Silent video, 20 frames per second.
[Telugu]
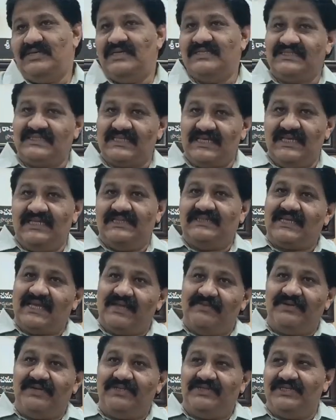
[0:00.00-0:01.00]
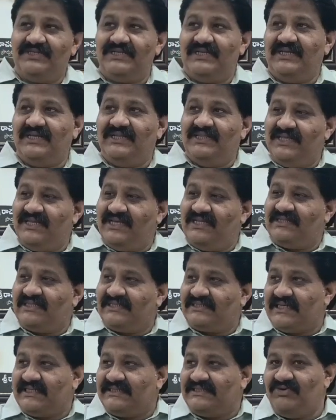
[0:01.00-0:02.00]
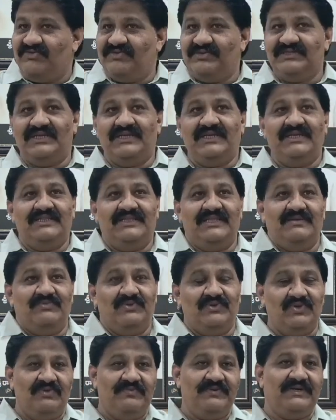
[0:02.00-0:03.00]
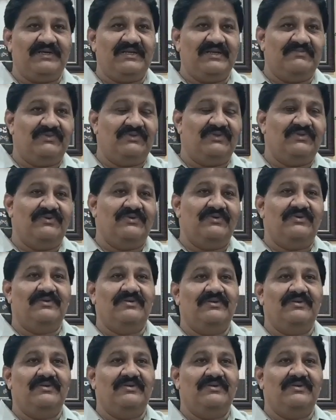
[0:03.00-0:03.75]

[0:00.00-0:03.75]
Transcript: ఎంత ఎంత అభివృద్ధి జరిగింది ఎంత సంక్షేమం జరిగింది మొదలు పెట్టే ముందు